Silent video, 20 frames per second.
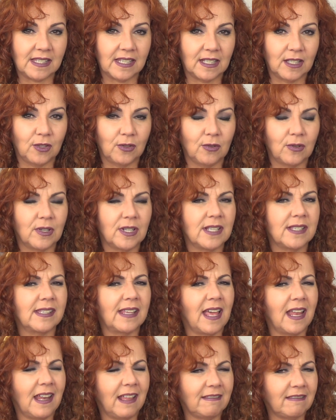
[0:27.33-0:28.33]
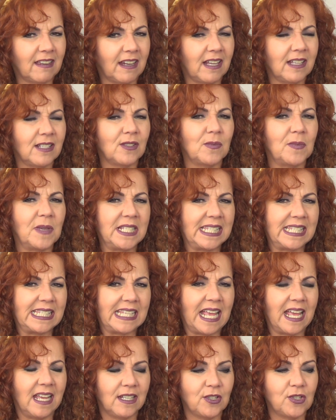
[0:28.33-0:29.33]
seguidoras que ela traz uma
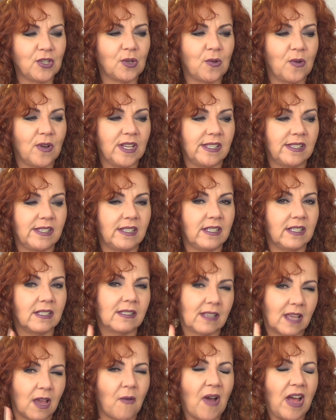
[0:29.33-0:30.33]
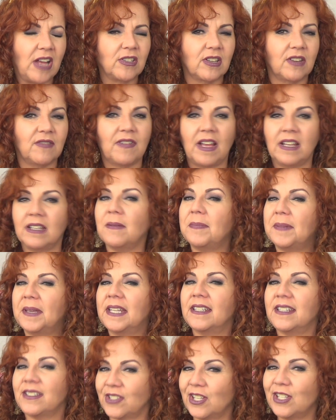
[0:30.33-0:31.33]
série de coisinhas que eu acho que vale a
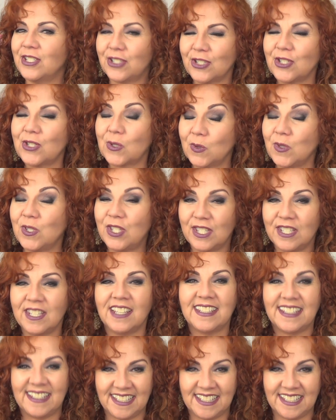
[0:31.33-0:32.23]
pena a gente discutir